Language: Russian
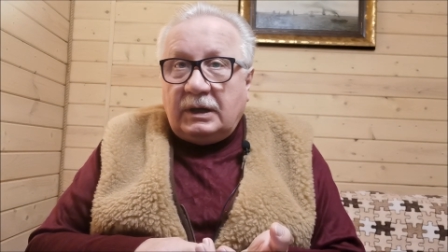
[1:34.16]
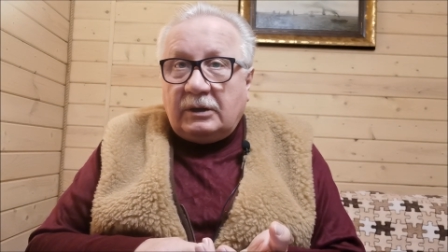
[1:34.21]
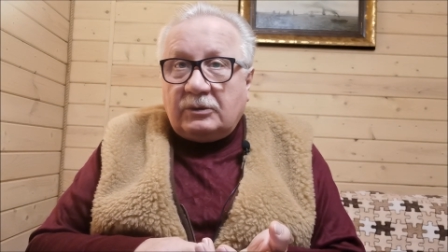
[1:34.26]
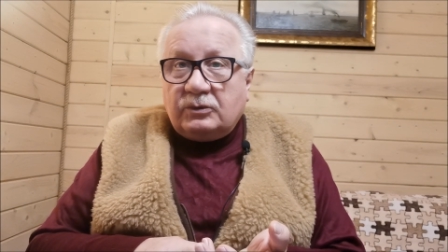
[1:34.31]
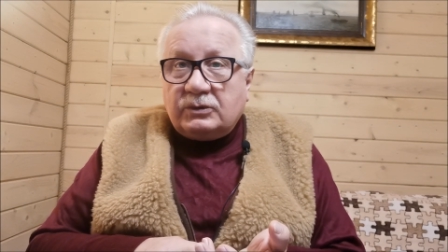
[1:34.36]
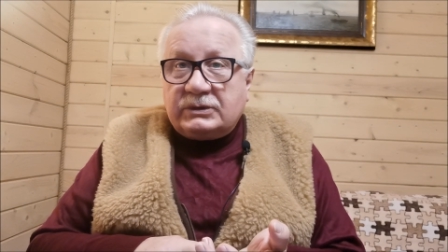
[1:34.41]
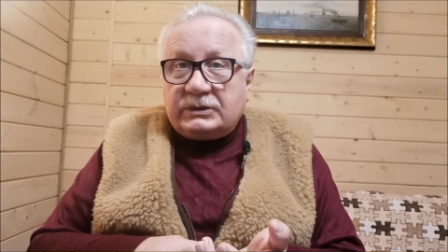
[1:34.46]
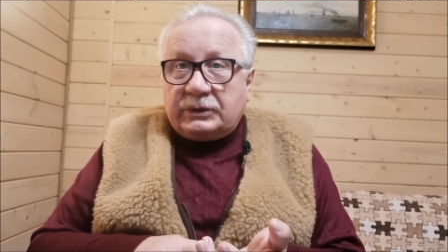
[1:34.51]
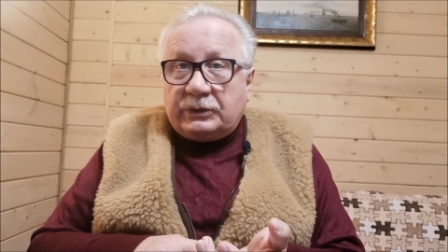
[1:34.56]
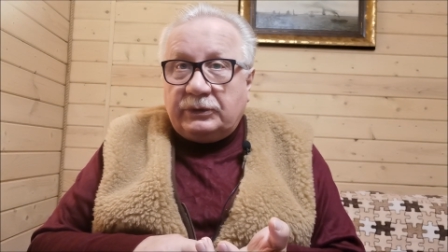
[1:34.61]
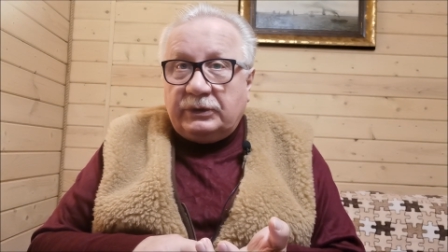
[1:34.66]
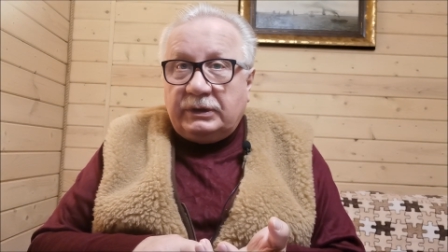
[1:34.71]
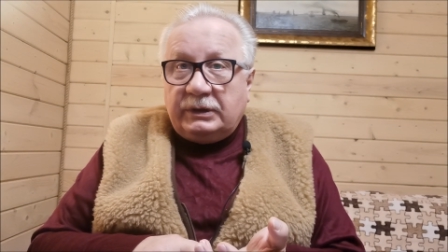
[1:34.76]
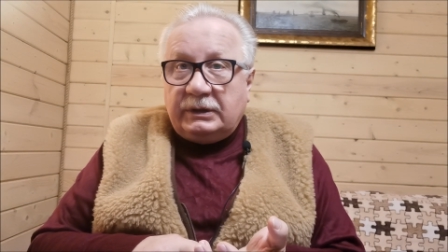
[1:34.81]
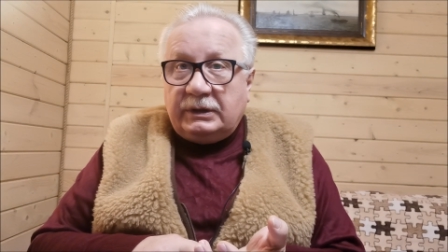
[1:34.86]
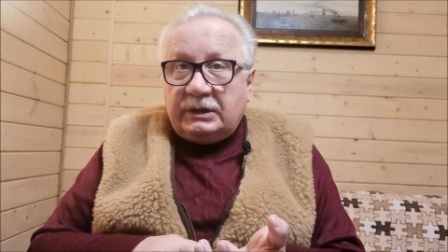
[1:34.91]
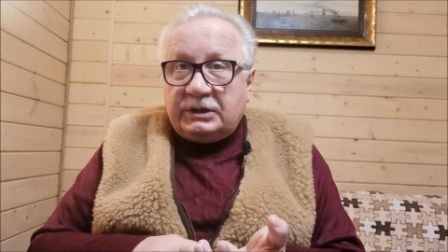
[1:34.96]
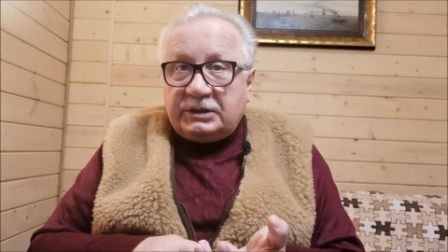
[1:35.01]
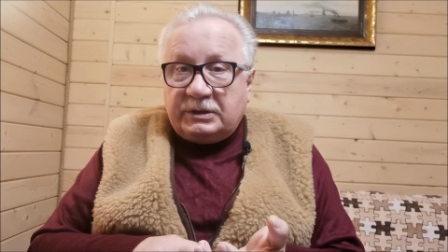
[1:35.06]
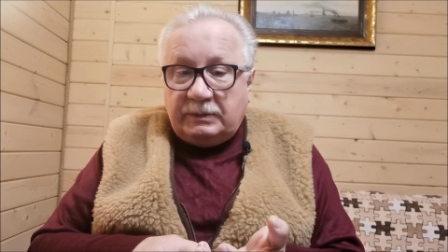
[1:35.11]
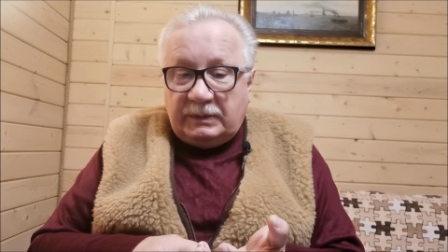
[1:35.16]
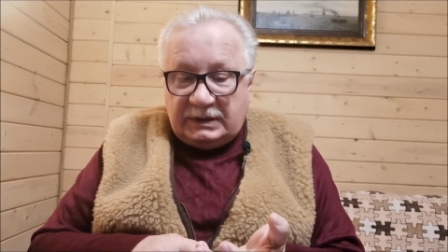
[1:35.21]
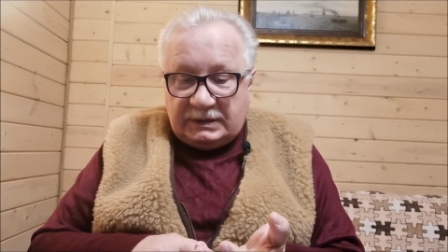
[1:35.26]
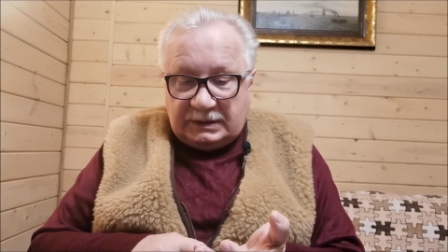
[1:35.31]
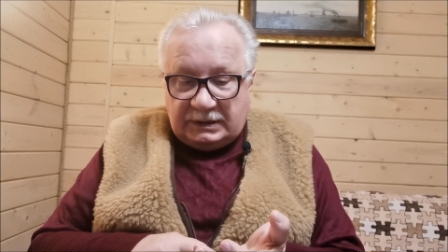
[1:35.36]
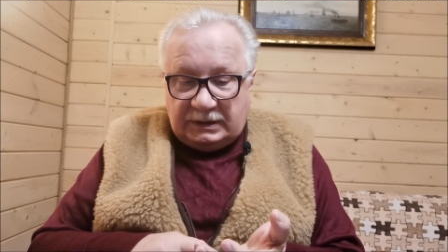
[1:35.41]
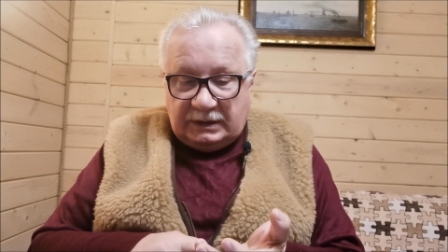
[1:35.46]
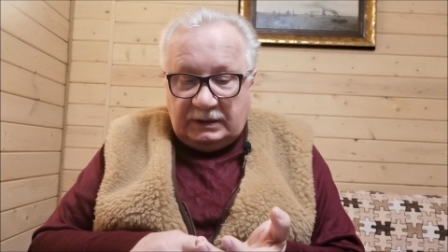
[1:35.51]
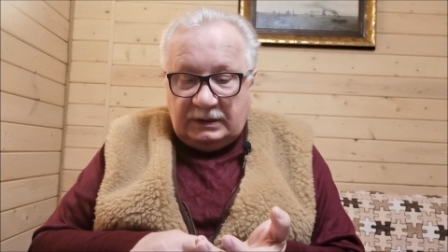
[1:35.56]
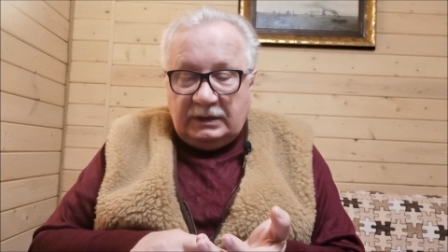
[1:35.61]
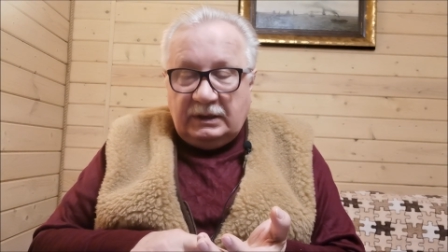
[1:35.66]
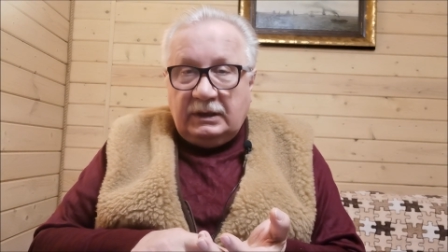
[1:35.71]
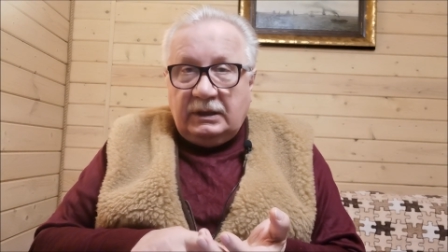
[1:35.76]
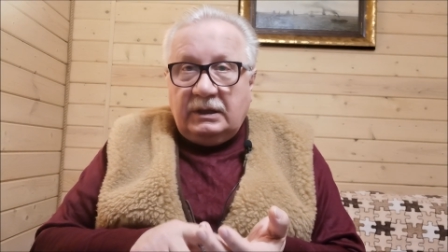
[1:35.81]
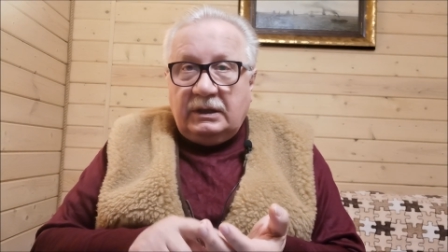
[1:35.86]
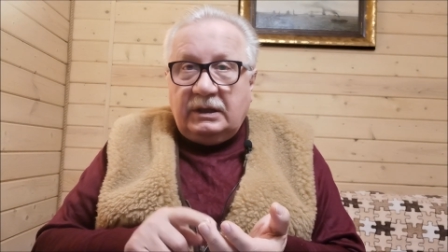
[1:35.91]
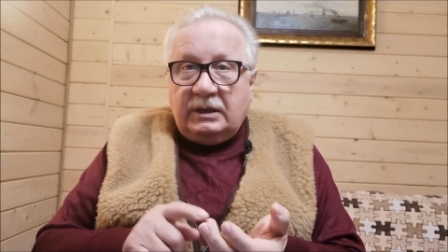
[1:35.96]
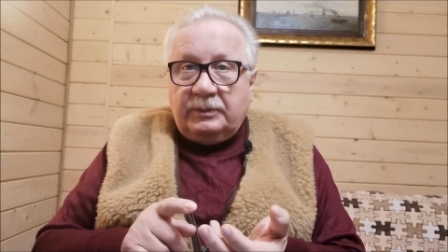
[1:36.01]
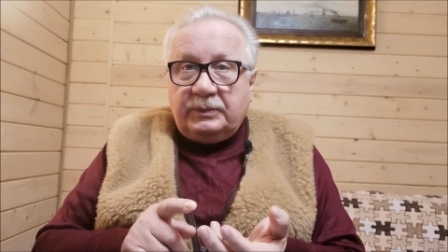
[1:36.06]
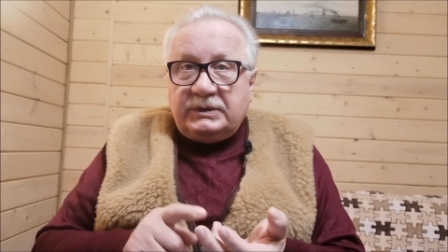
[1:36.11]
как устроены наши мозги,
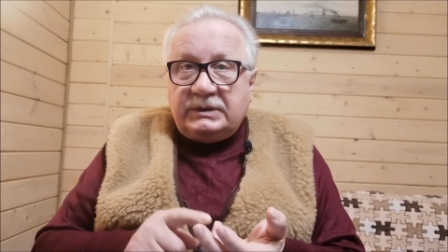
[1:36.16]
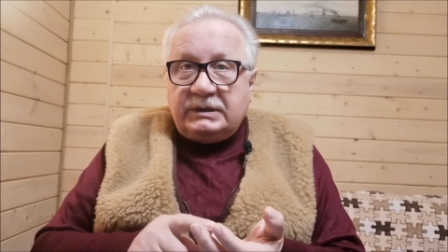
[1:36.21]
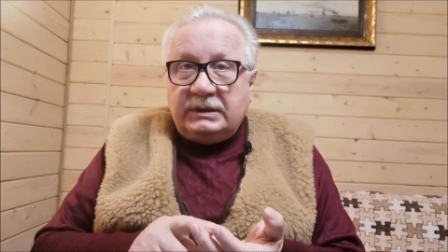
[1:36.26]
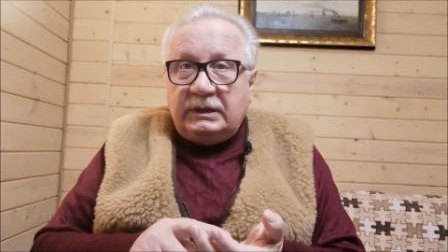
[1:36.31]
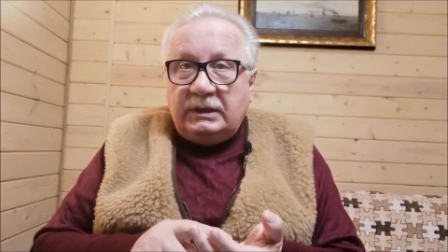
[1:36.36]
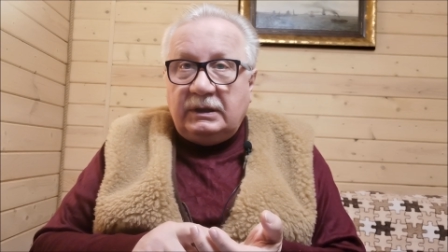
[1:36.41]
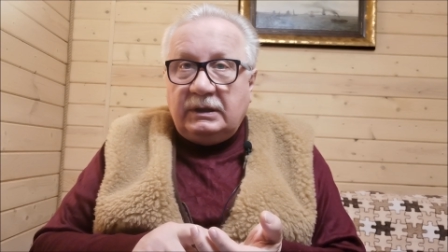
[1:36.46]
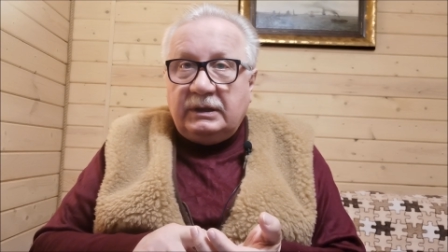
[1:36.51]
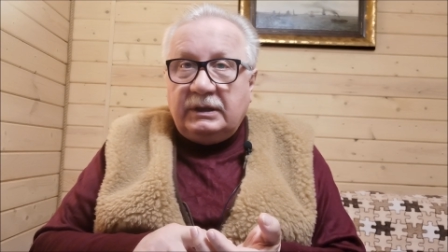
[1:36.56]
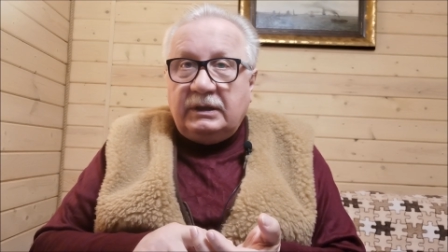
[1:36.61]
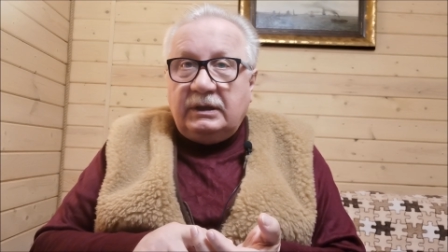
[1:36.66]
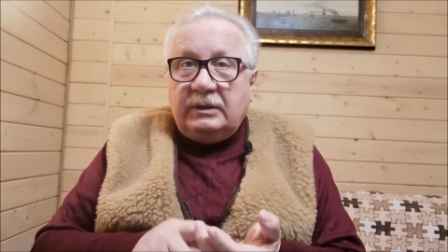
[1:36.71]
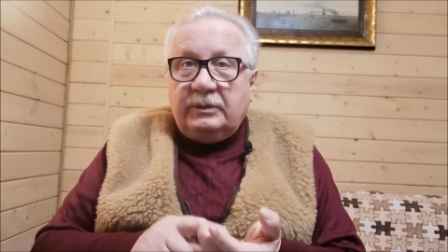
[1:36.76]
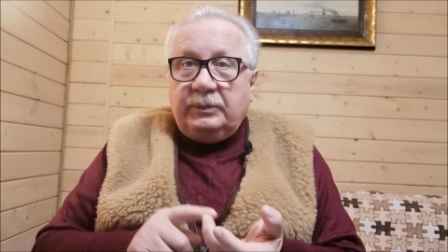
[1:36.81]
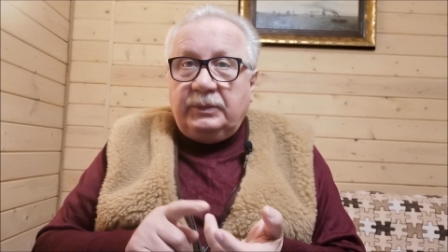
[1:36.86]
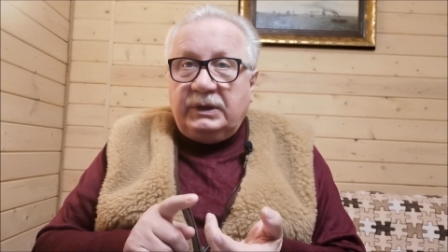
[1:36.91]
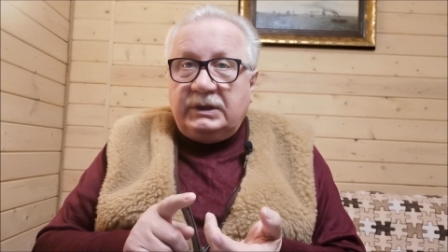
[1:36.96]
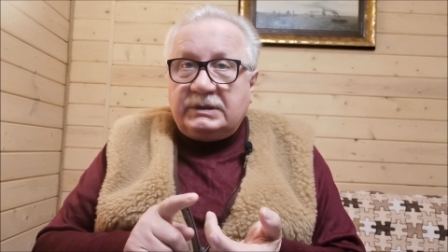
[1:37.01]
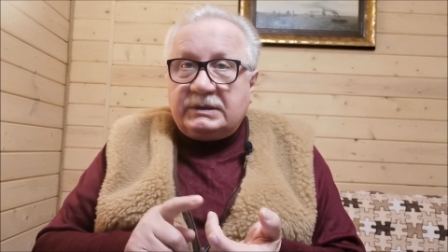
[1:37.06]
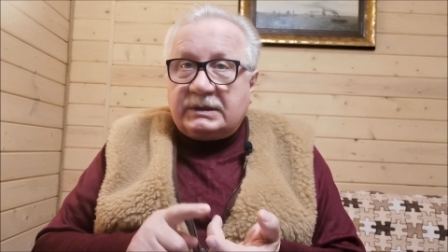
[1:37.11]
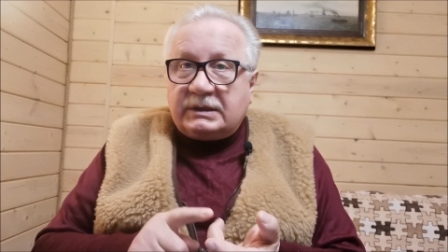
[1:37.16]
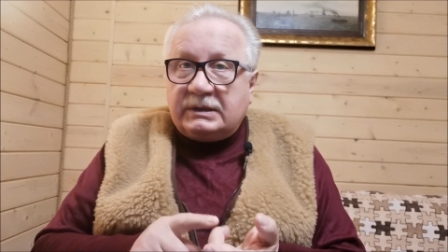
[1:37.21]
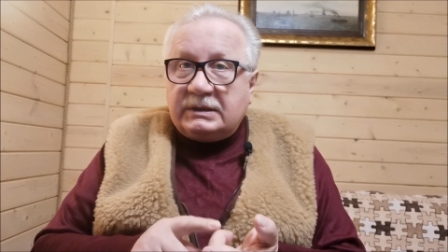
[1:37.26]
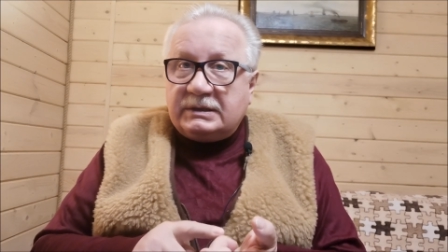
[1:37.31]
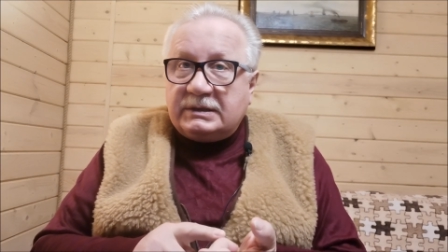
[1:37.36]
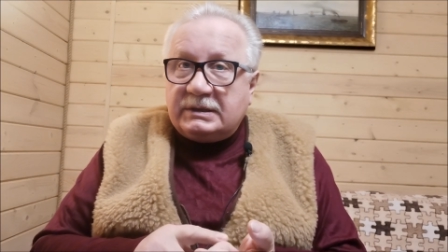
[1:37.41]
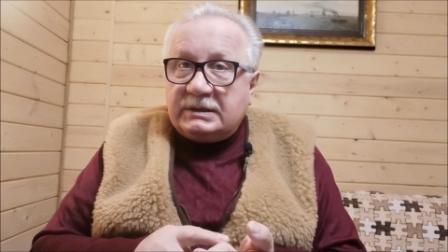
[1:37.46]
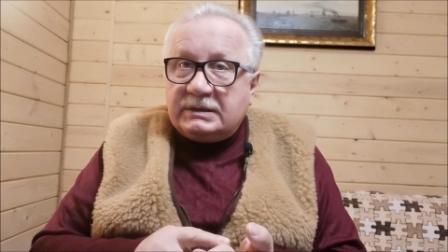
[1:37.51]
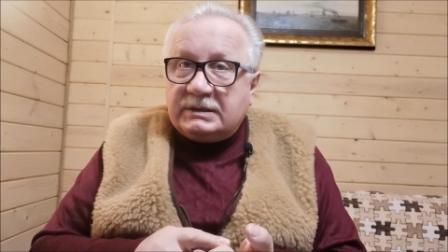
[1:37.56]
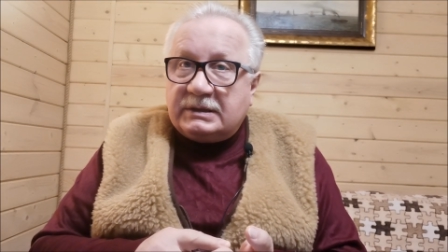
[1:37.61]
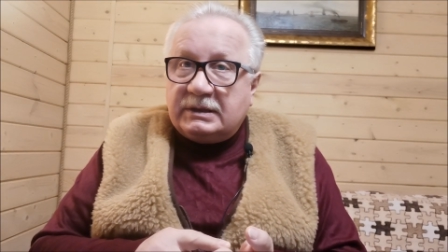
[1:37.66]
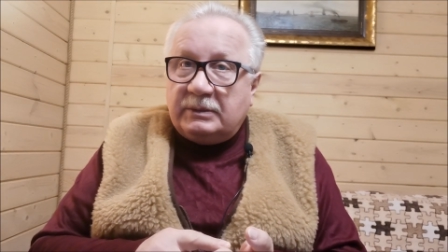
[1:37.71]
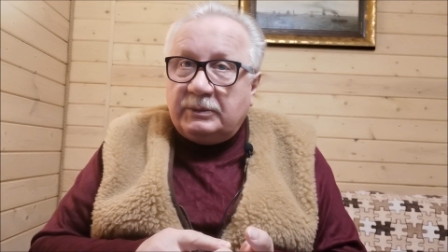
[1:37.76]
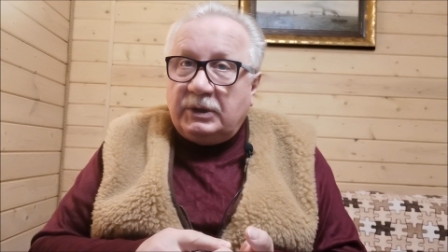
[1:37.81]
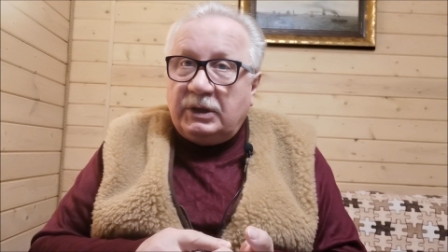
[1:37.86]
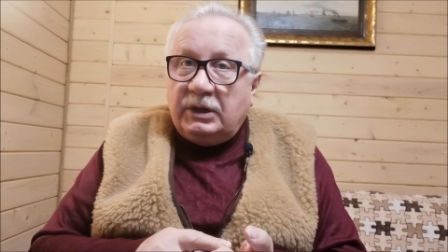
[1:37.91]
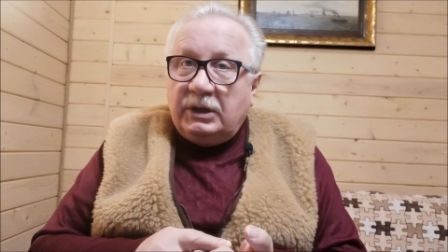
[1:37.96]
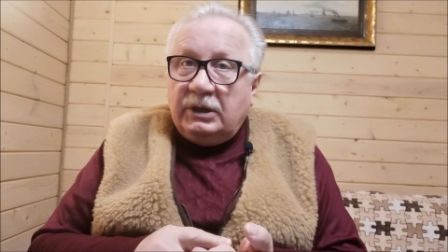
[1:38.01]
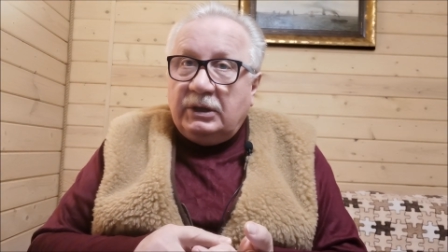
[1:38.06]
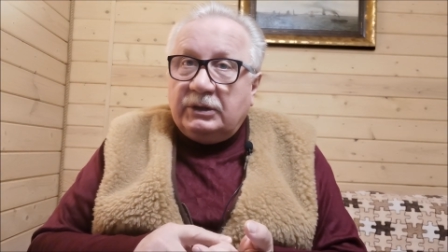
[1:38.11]
рептильная, лимбическая
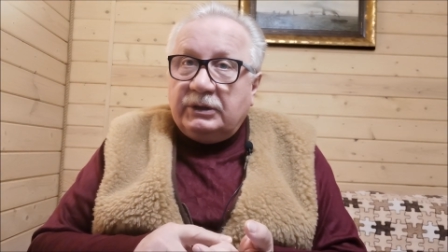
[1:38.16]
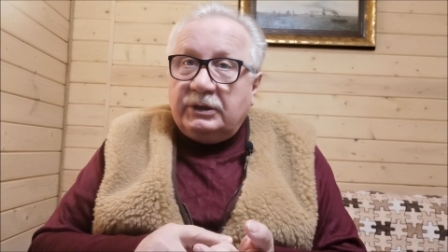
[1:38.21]
система,